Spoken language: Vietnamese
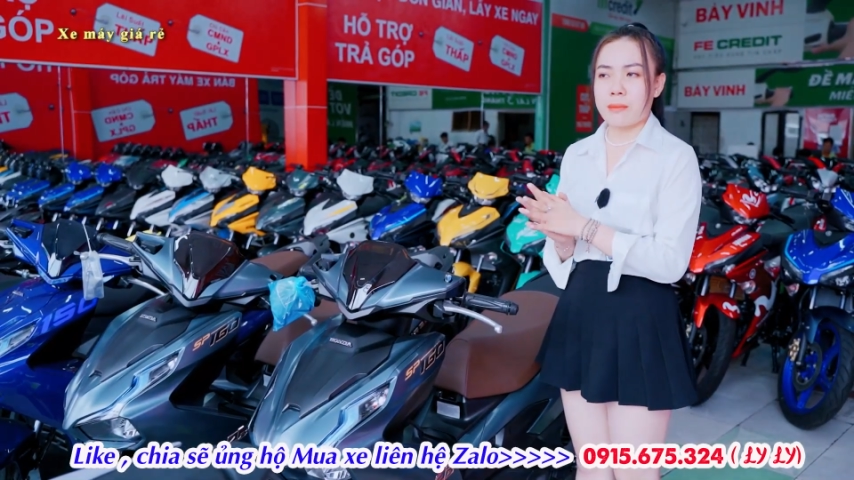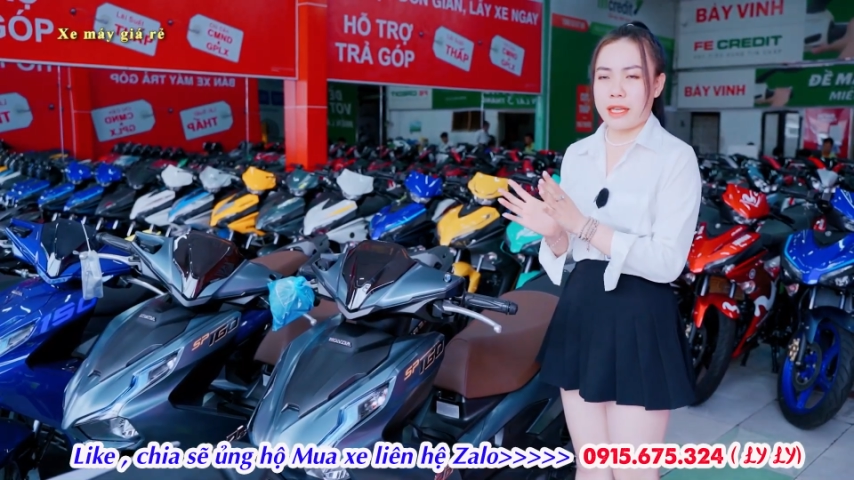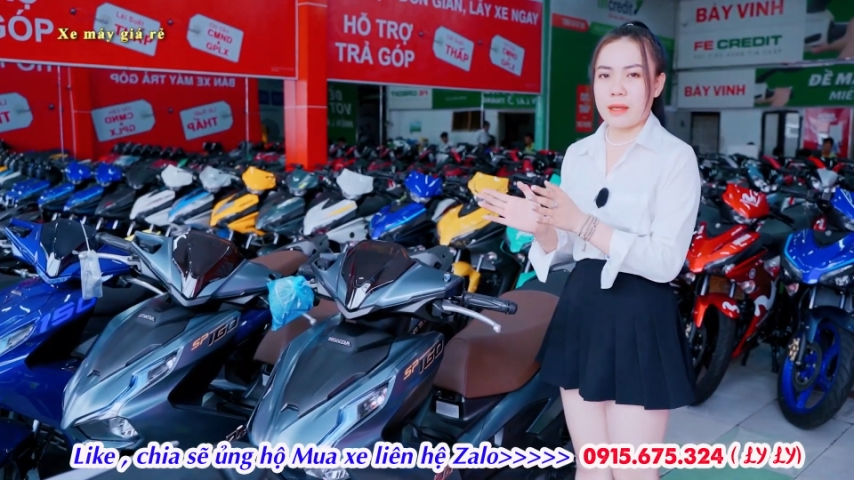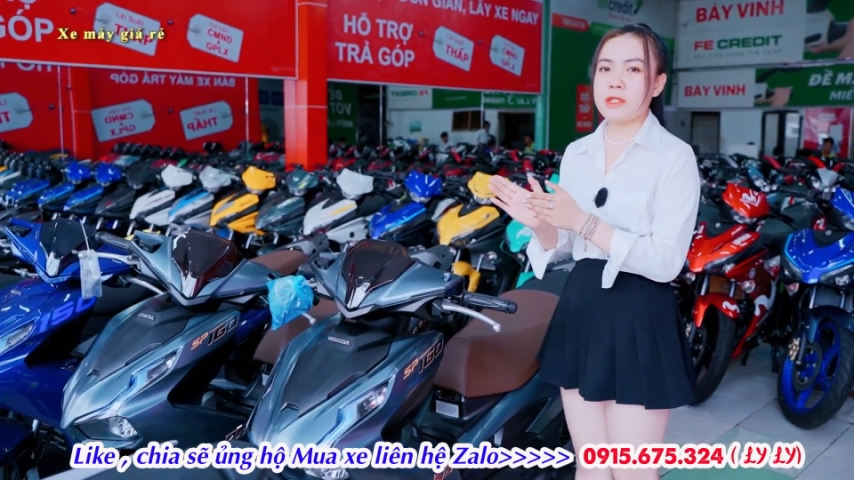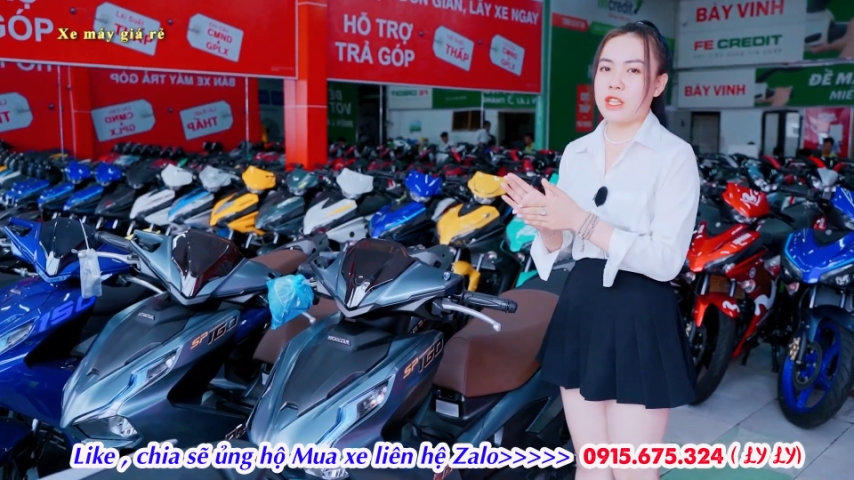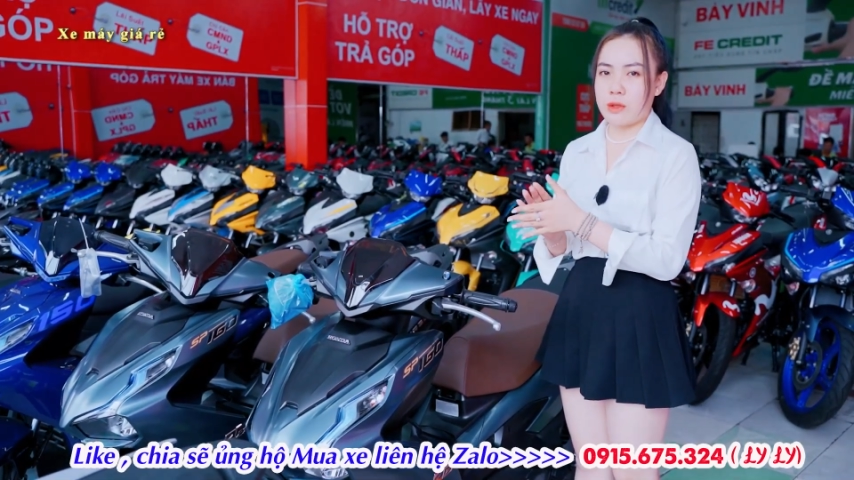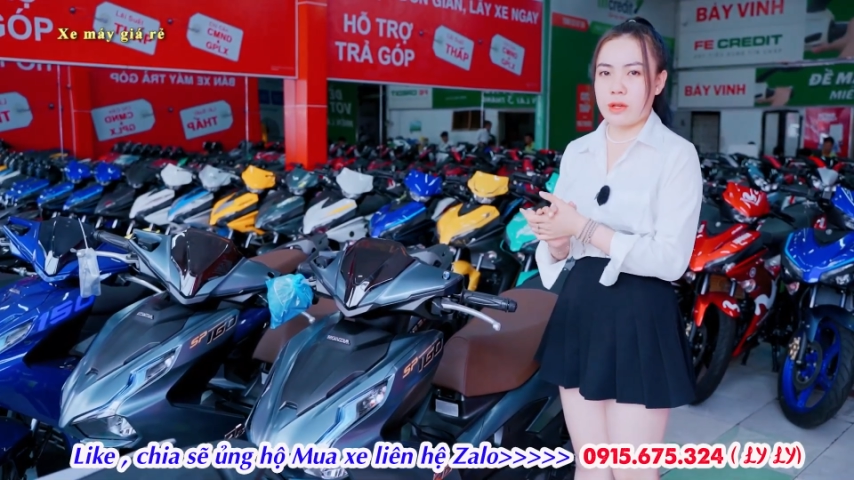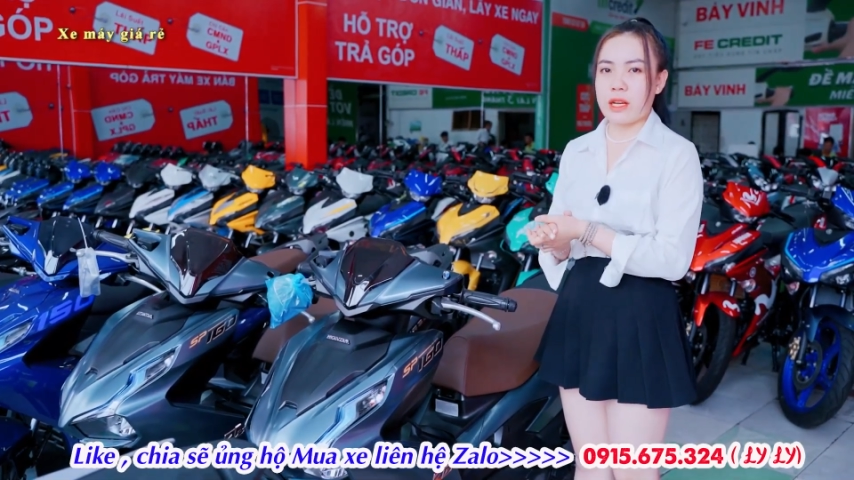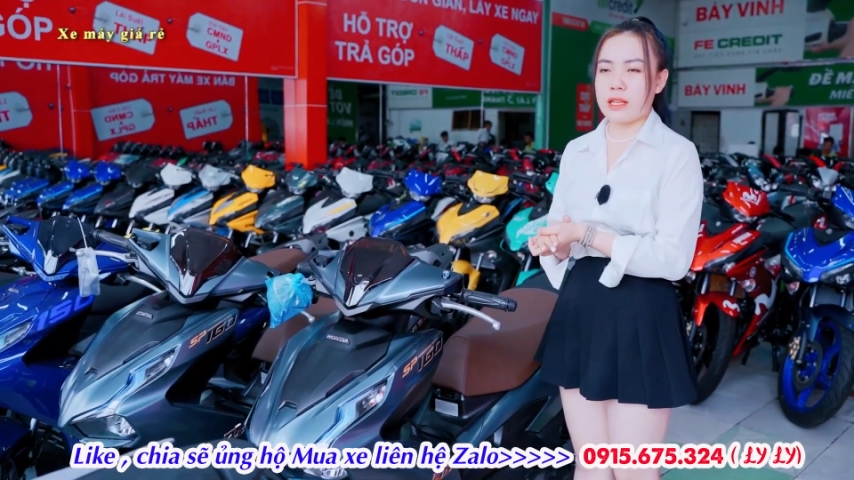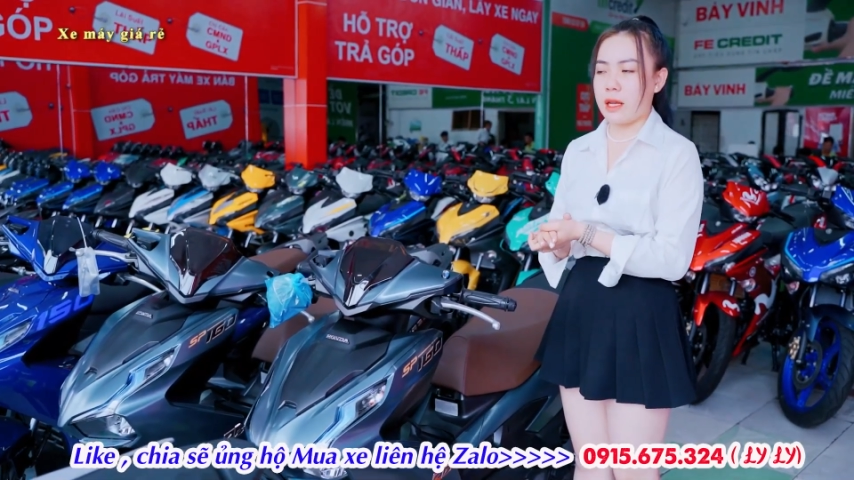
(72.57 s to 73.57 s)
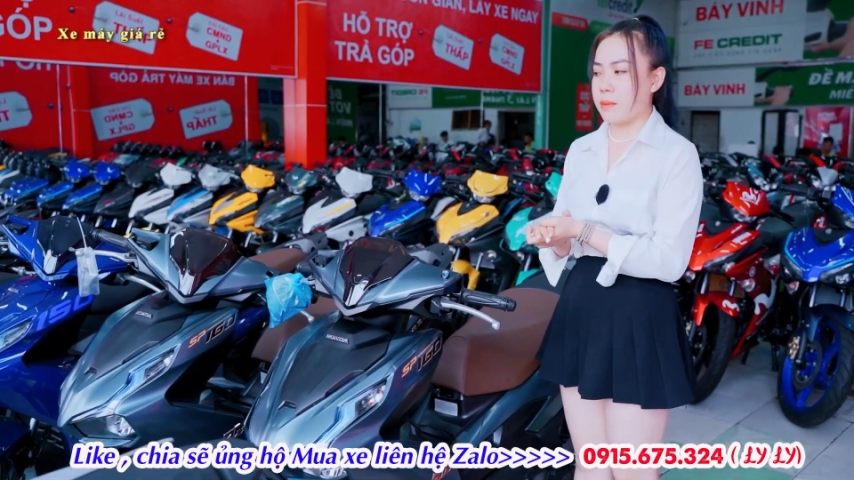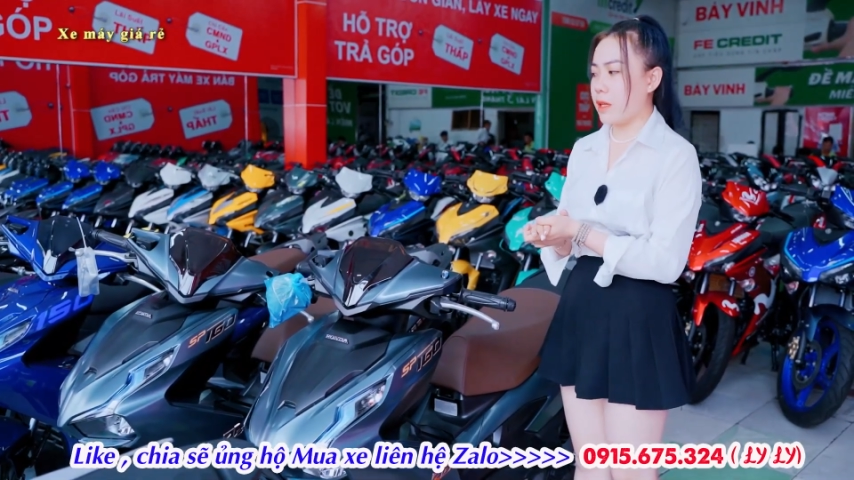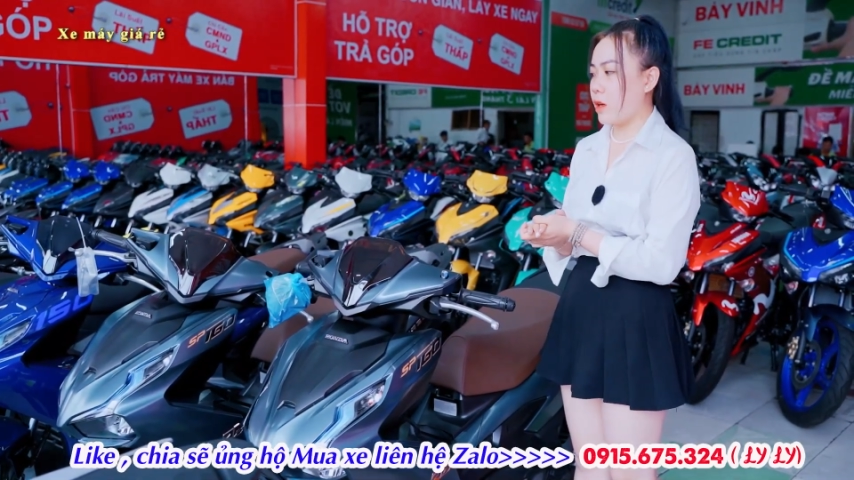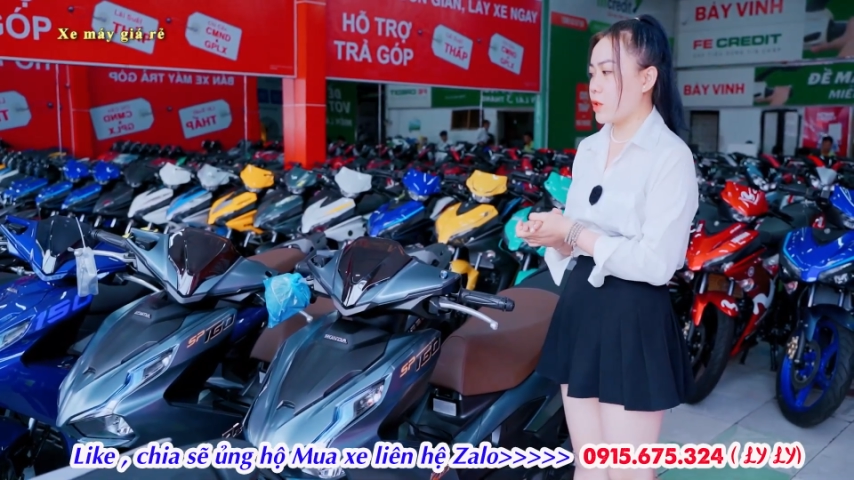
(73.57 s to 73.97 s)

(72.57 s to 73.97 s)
7 8 triệu đổ lên là em đi